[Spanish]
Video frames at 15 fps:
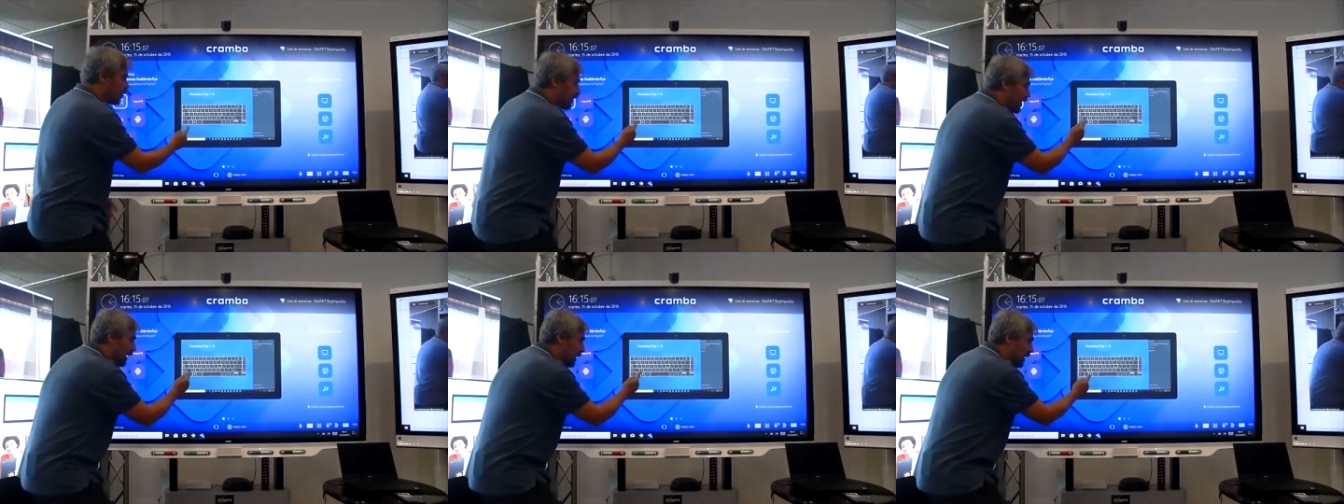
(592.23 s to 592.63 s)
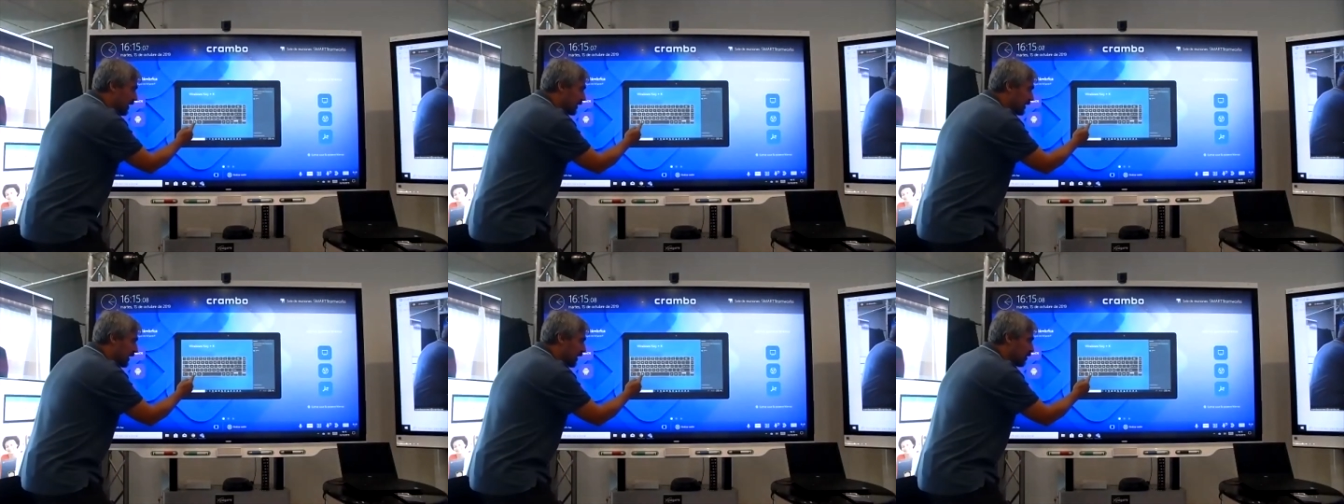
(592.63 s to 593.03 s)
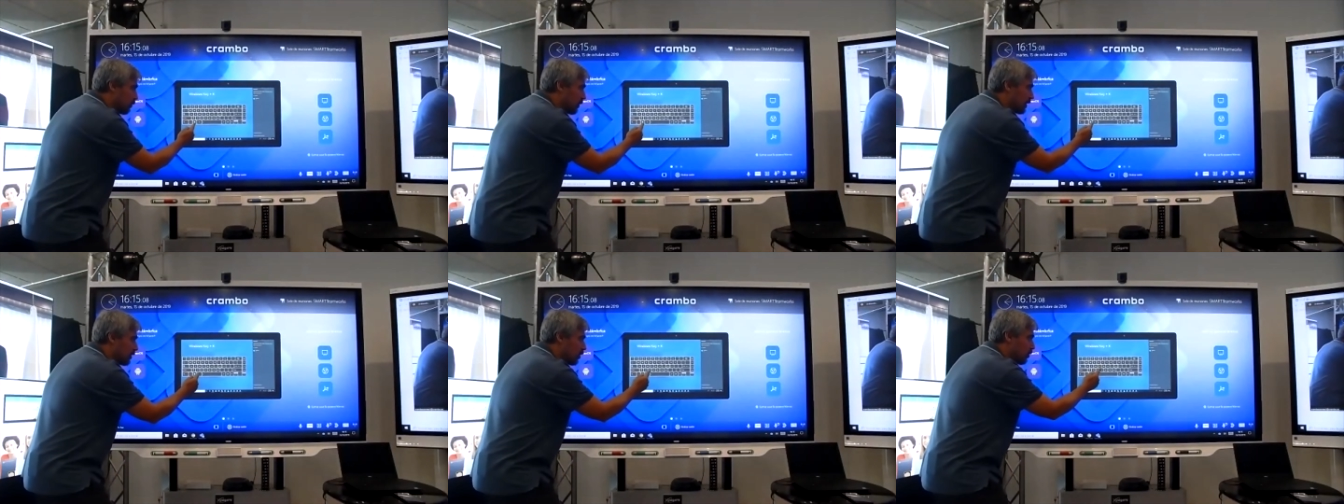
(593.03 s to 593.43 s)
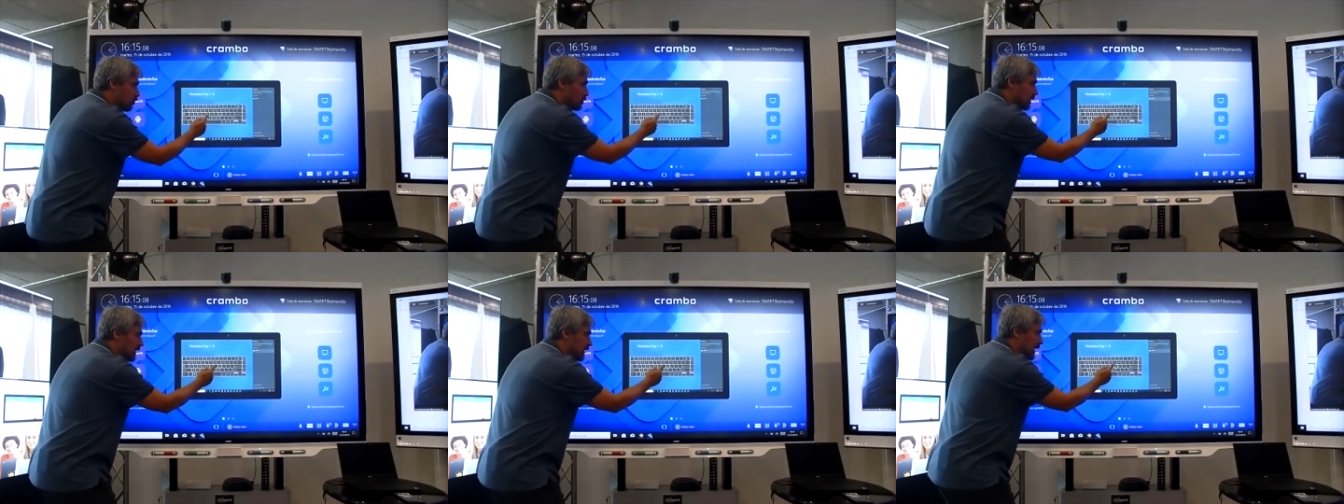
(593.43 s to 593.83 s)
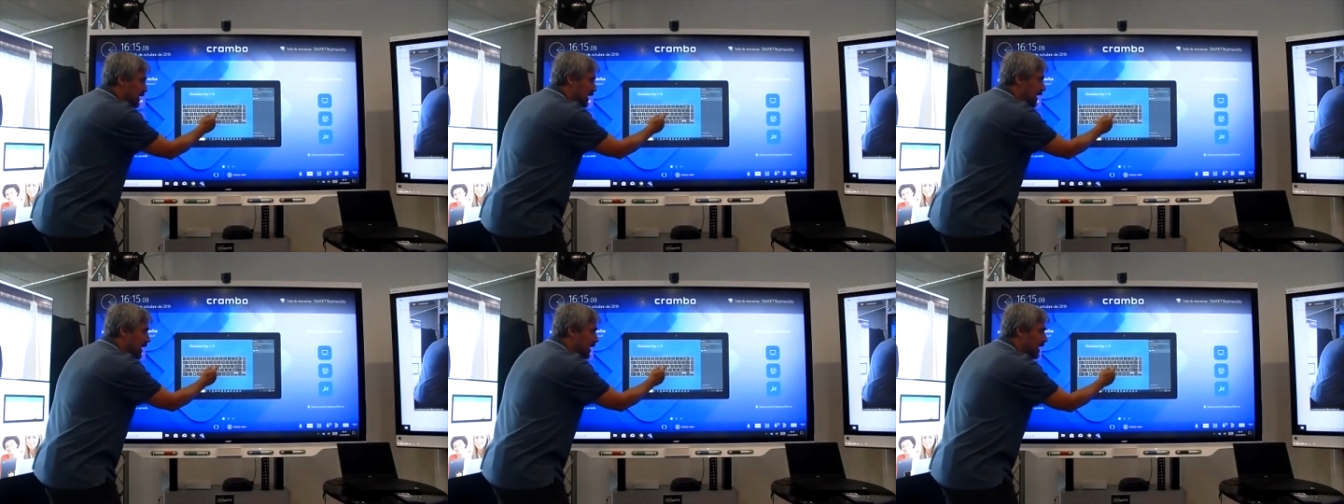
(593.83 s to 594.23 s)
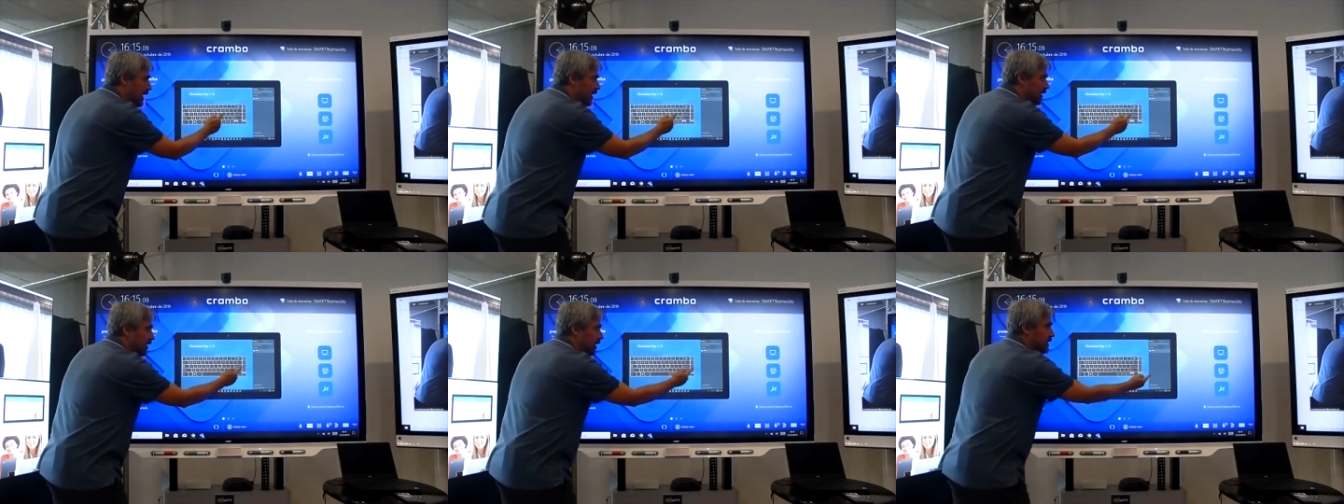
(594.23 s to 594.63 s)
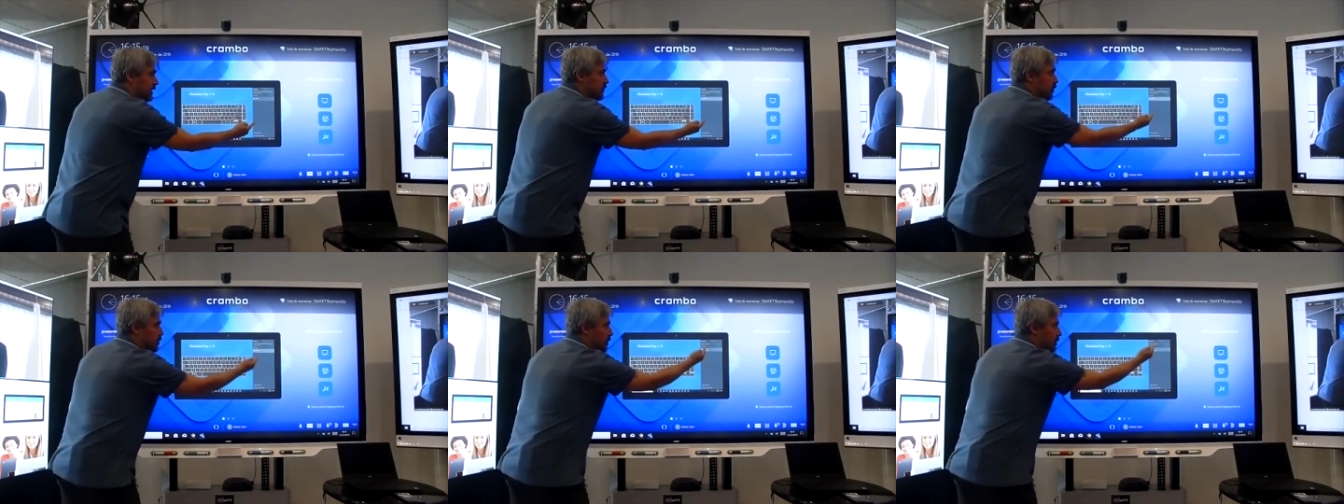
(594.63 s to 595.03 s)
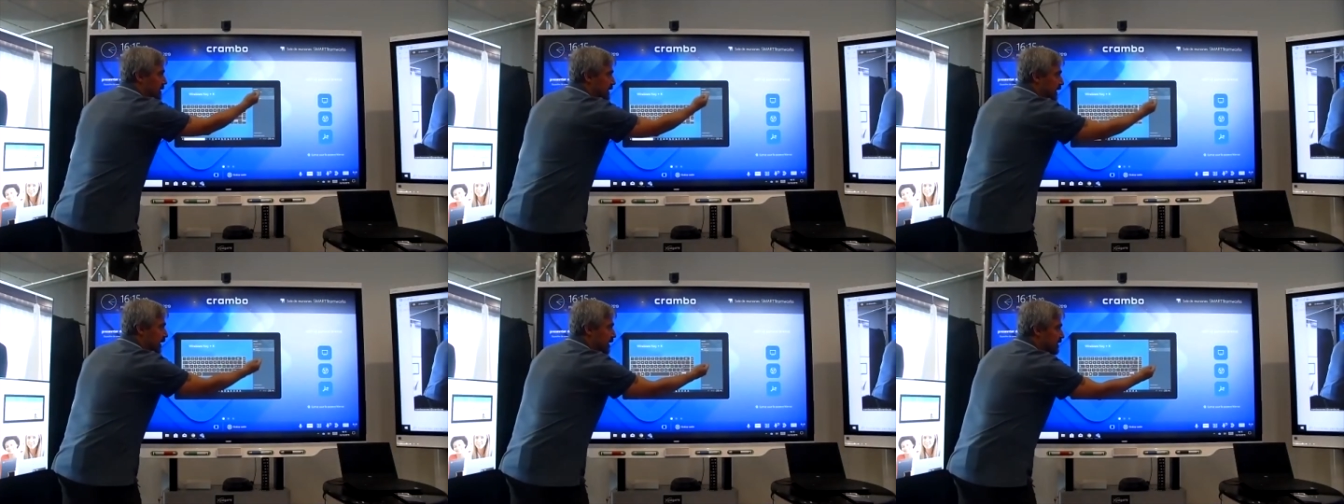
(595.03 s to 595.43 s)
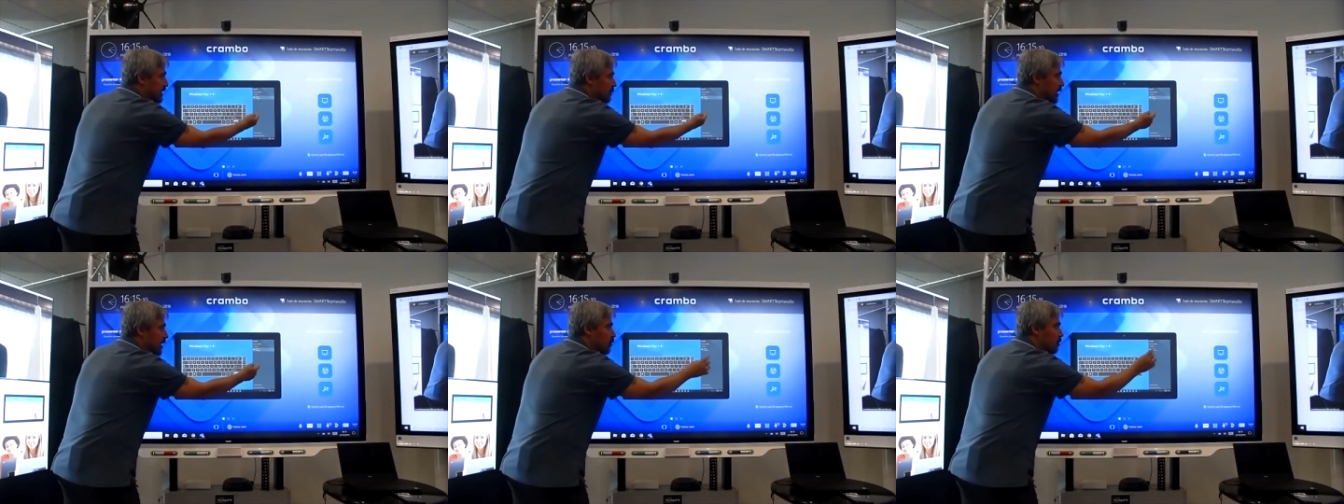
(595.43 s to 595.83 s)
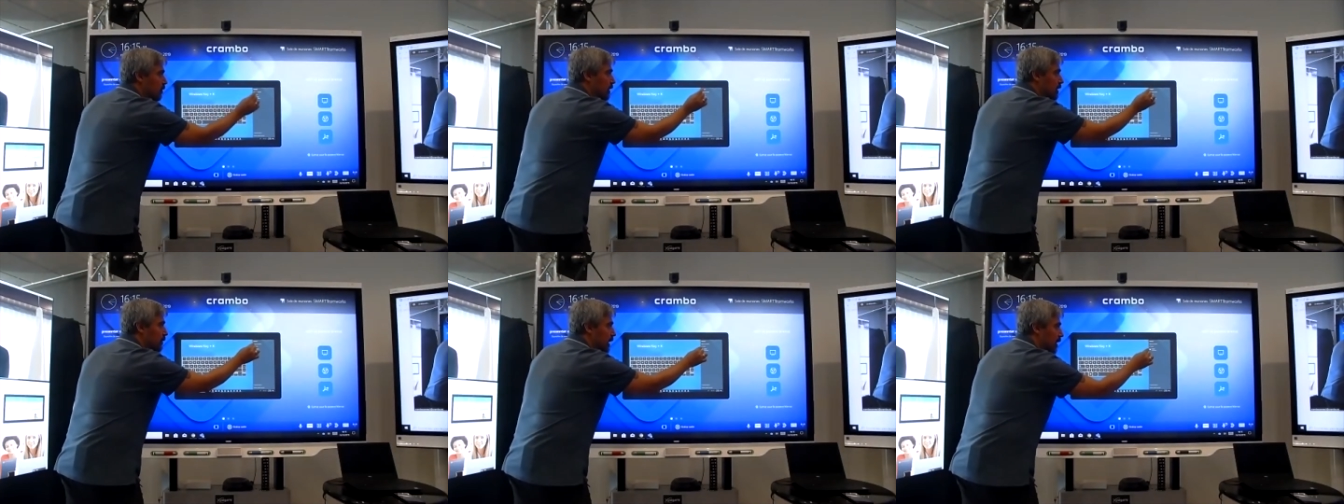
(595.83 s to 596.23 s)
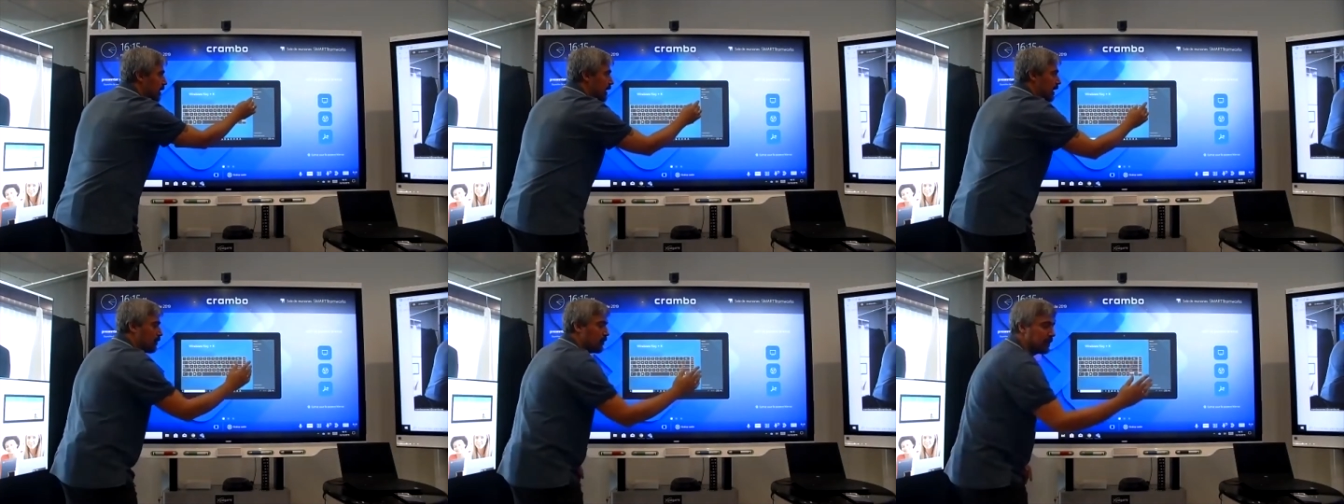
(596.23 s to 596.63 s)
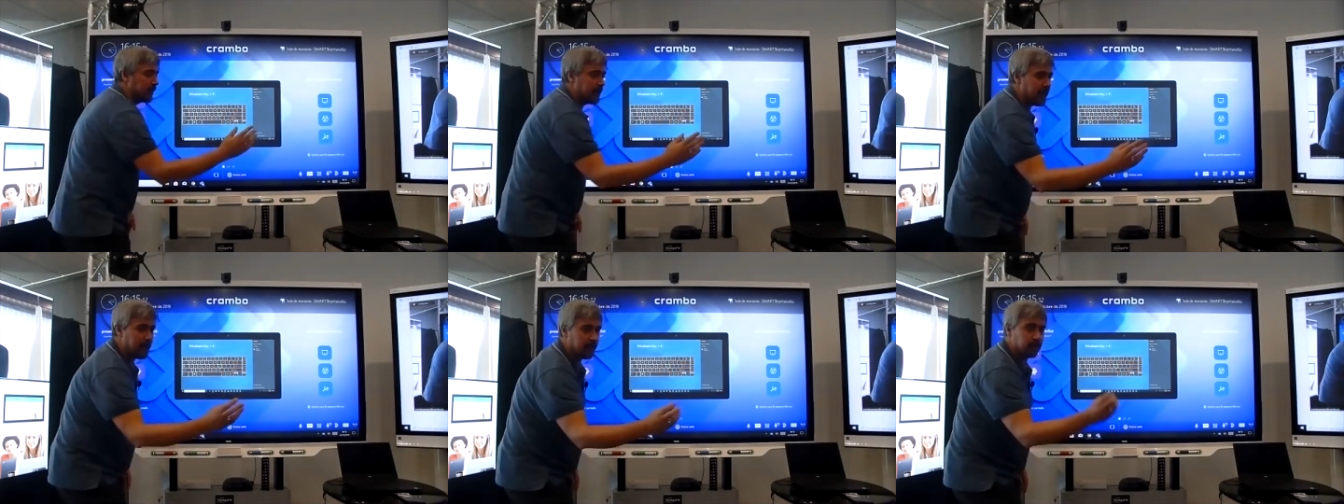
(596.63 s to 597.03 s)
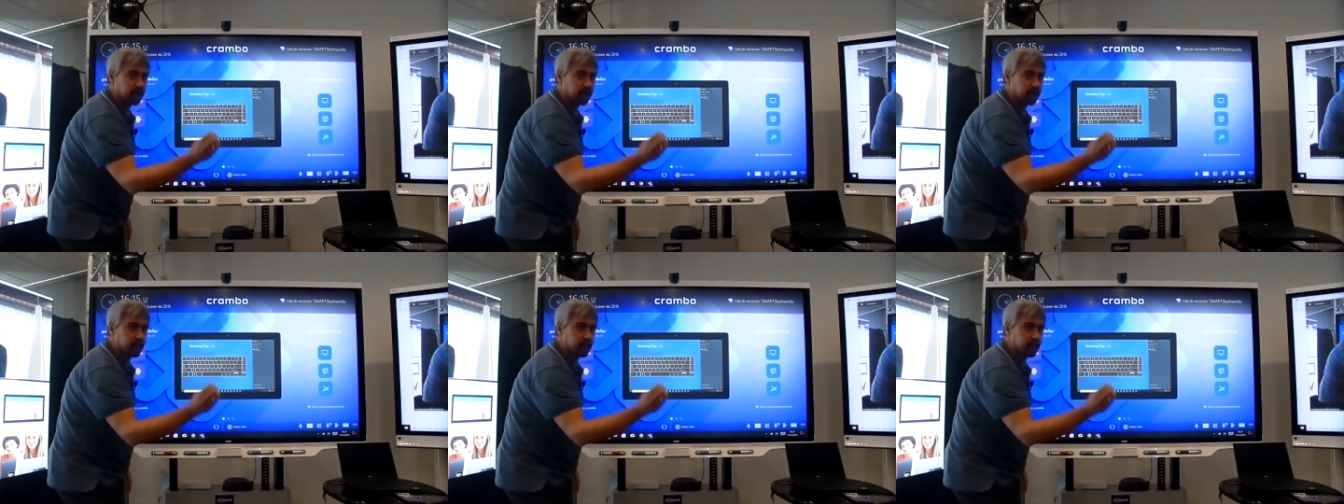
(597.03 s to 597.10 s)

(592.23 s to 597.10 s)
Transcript: darle a la tecla de Windows y darle a la K. Esto me va a sacar este menú, le voy a dar a conectar